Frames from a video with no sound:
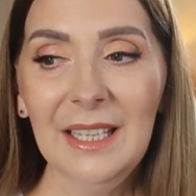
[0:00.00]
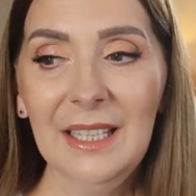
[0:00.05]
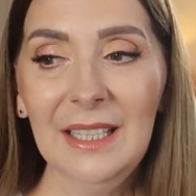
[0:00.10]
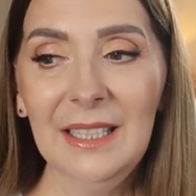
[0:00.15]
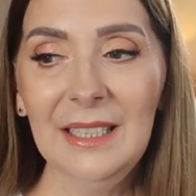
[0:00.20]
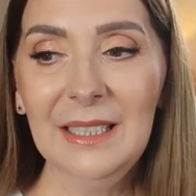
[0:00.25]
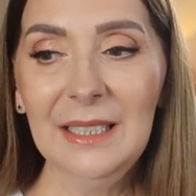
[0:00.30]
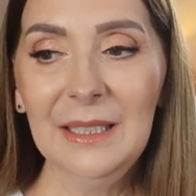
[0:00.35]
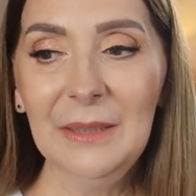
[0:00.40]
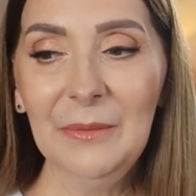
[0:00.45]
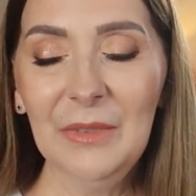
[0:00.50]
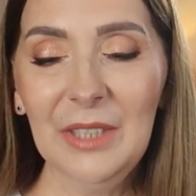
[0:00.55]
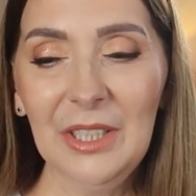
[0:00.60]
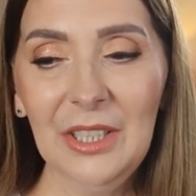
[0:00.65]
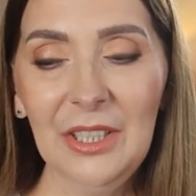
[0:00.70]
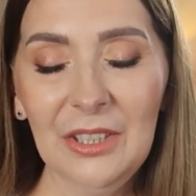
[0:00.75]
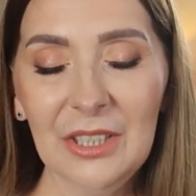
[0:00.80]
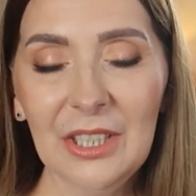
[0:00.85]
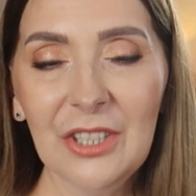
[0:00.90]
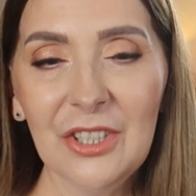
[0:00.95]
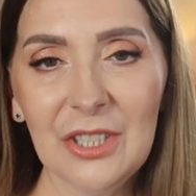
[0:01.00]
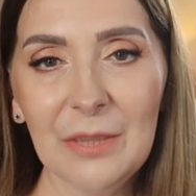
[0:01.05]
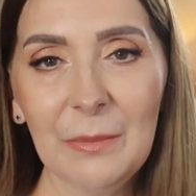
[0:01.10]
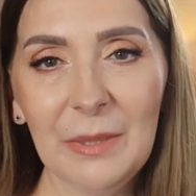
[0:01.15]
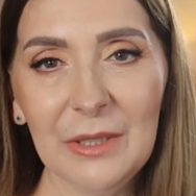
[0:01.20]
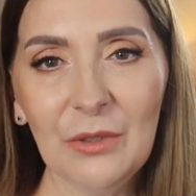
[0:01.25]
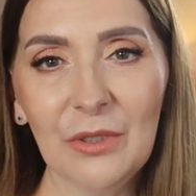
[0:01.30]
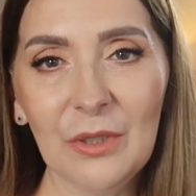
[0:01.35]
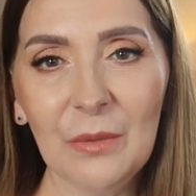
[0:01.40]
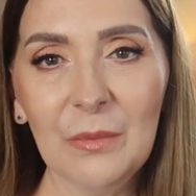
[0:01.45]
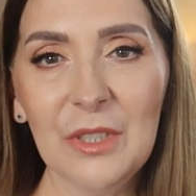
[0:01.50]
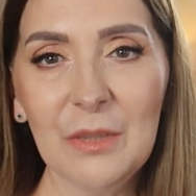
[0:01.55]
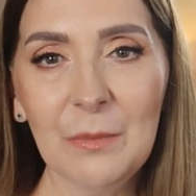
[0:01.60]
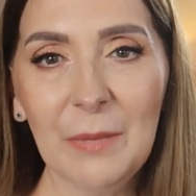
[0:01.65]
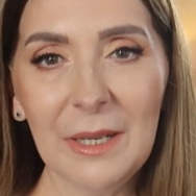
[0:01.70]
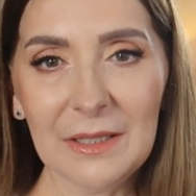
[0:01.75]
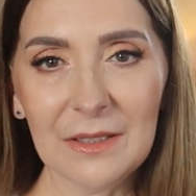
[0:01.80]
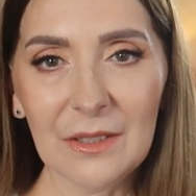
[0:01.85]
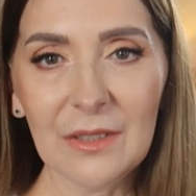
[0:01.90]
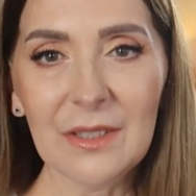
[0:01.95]
i, i też trzeba to robić
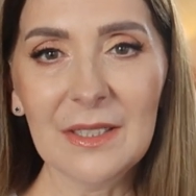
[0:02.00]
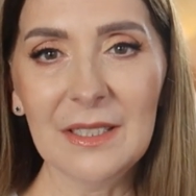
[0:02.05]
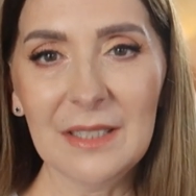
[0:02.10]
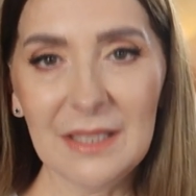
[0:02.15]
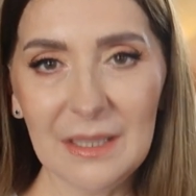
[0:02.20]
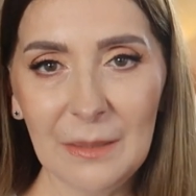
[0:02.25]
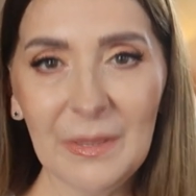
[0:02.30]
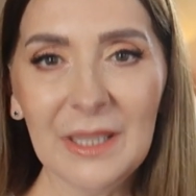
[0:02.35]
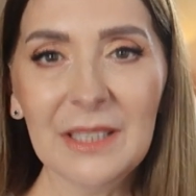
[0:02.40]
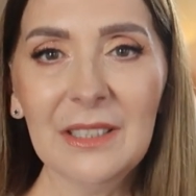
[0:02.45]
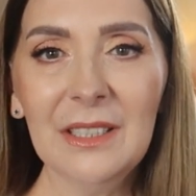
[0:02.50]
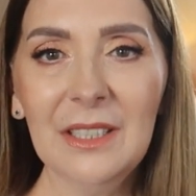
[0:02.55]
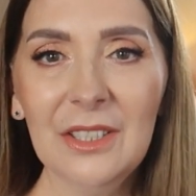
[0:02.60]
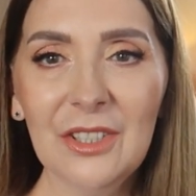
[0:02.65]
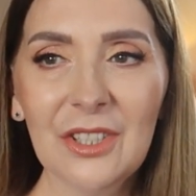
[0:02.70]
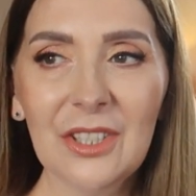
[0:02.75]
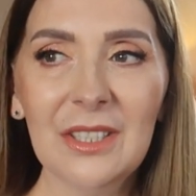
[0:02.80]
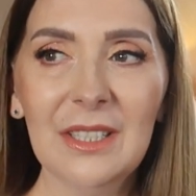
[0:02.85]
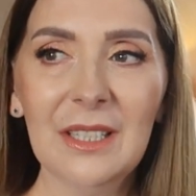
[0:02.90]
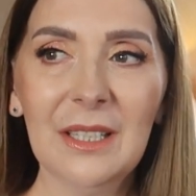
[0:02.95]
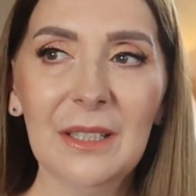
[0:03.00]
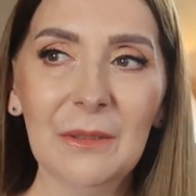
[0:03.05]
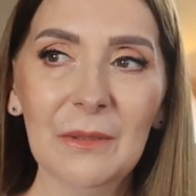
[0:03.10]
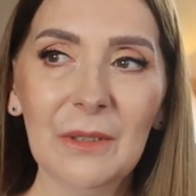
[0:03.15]
bardzo systematycznie.